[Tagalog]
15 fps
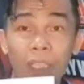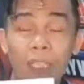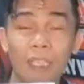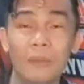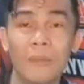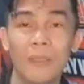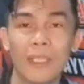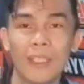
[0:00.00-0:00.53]

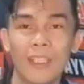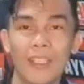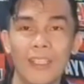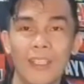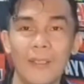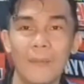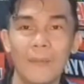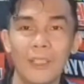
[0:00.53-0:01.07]
at
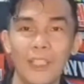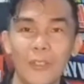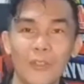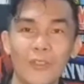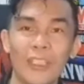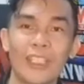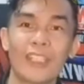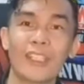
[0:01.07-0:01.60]
baga
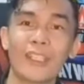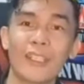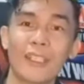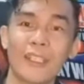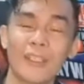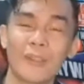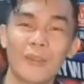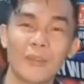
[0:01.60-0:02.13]
magkaroon tayo ng
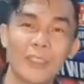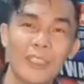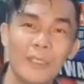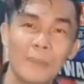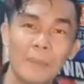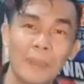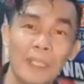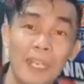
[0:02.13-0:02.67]
uh,
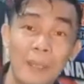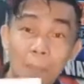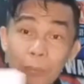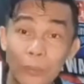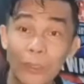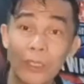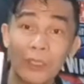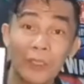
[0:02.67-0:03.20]
kunting
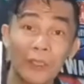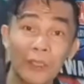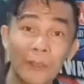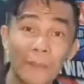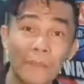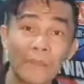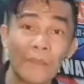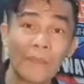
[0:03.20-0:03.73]
parapol no
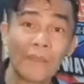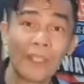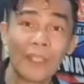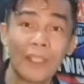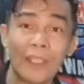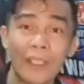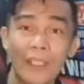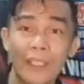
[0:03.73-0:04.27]

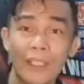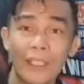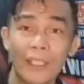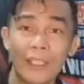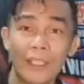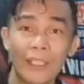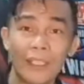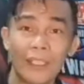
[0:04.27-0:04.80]

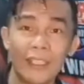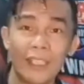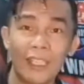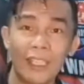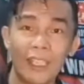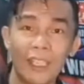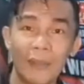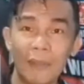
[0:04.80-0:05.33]
uh,
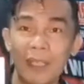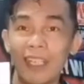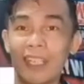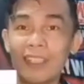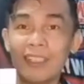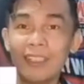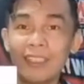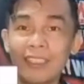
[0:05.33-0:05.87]

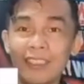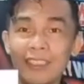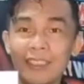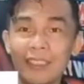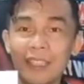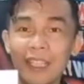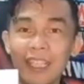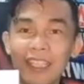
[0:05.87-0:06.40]
abangan
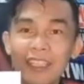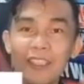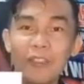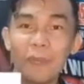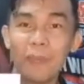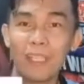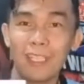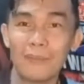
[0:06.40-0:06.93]
dahil hindi
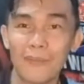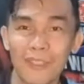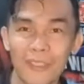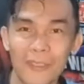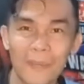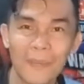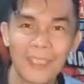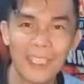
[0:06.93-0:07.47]
ko pa alam kung
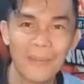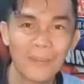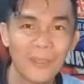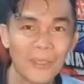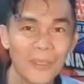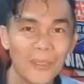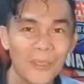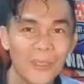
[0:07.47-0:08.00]
ano yung parapol
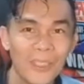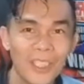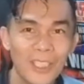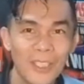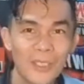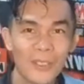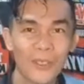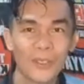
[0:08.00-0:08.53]
ko.
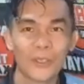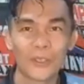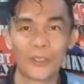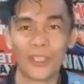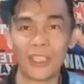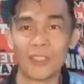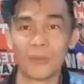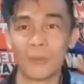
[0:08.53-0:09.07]
So,
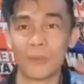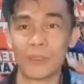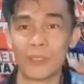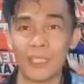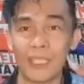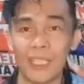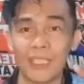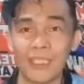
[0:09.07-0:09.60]
shout out po
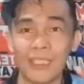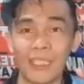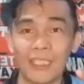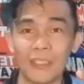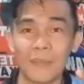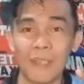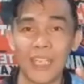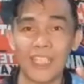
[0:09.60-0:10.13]
sa lahat ng
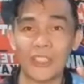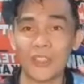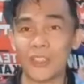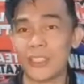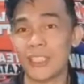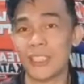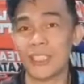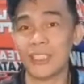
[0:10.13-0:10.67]
ating mga idol
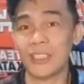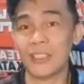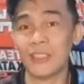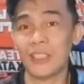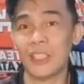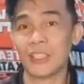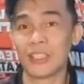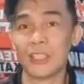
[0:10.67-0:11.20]
dyan, no?
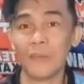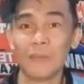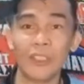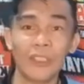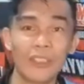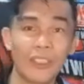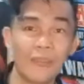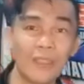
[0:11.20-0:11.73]
Team
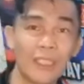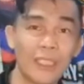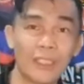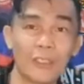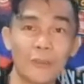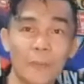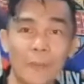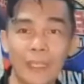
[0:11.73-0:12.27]
GTV,
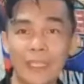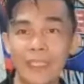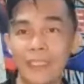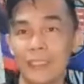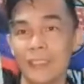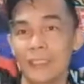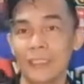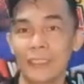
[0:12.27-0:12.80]
Katagumpay,
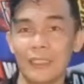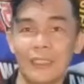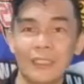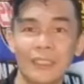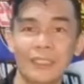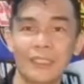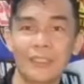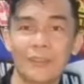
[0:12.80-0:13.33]

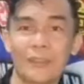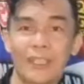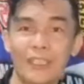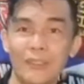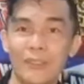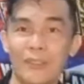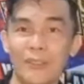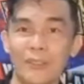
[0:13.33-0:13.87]
sa
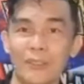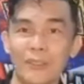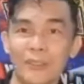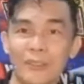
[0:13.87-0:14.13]
likuran ko. So,